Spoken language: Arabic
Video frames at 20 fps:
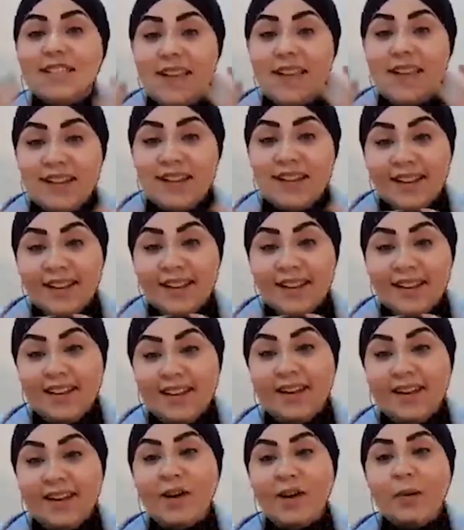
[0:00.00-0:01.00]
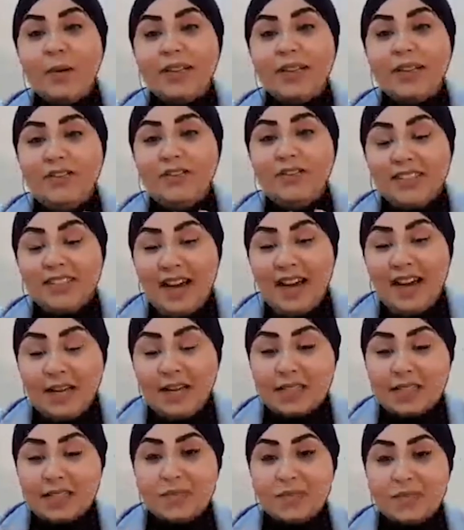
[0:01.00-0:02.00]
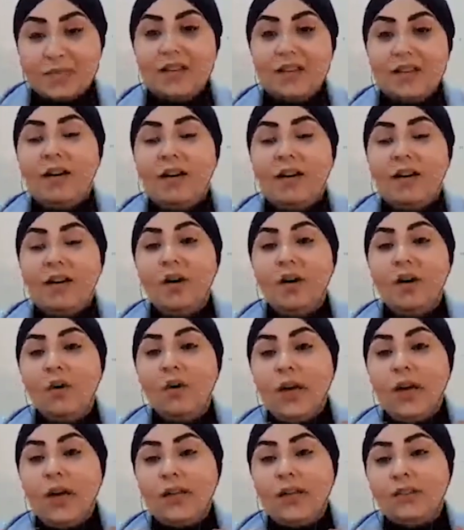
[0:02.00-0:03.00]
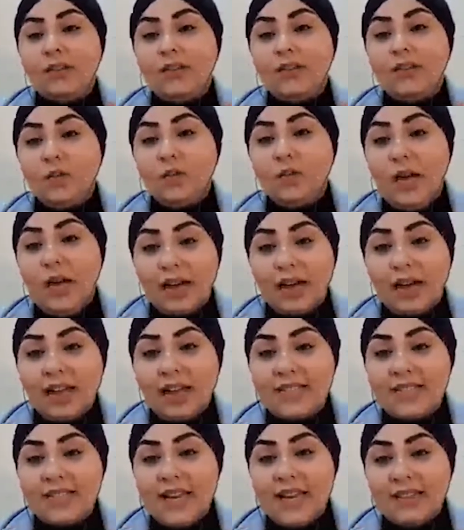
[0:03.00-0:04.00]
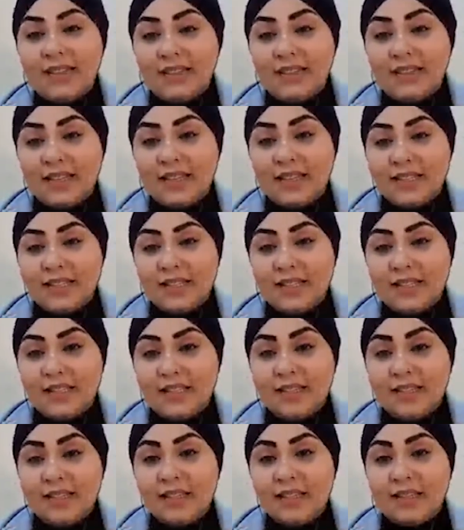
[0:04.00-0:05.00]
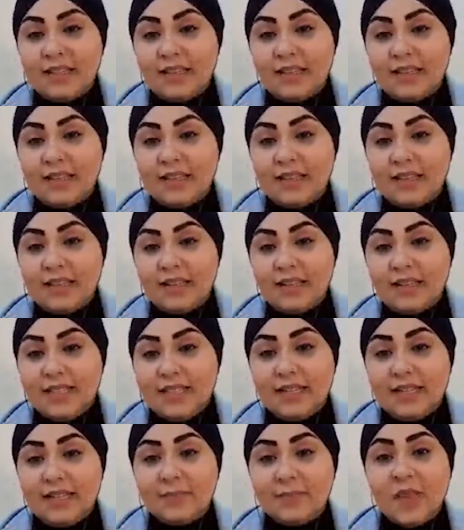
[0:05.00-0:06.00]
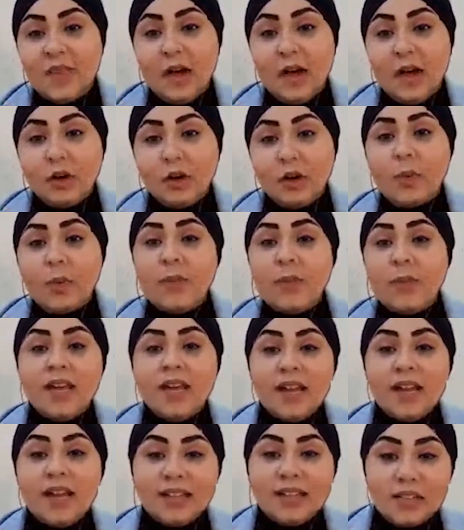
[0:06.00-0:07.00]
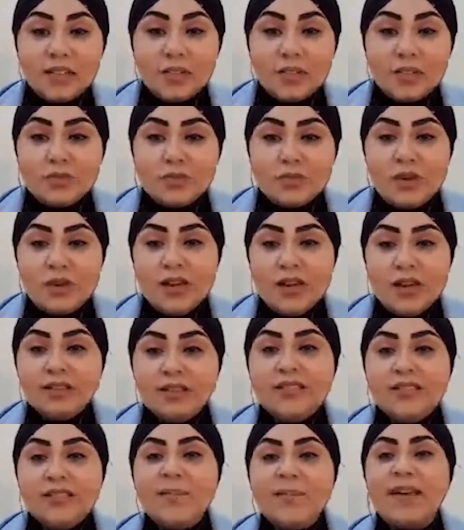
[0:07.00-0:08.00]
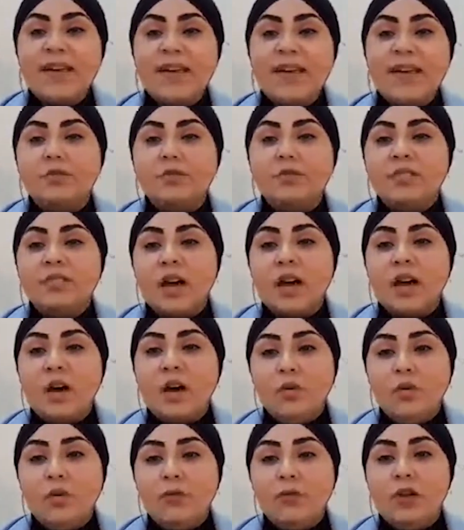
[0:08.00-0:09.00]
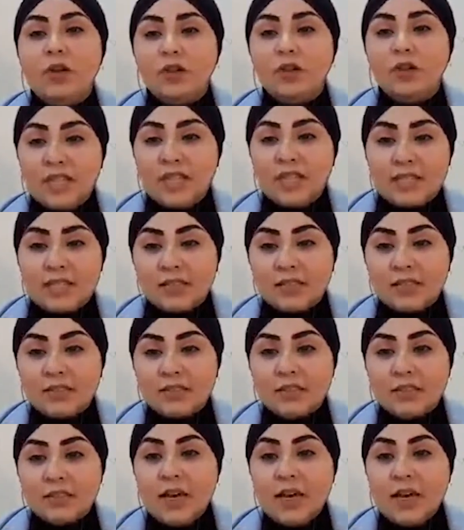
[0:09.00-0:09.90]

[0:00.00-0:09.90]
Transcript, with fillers: حتى انا نخلق واحد الفضاء خاص بيا واحد ونحقق حتى انا الذات آه، ديالي ربما انا هنا غنطرح السؤال ديما كيكون التخوف من لو ريسك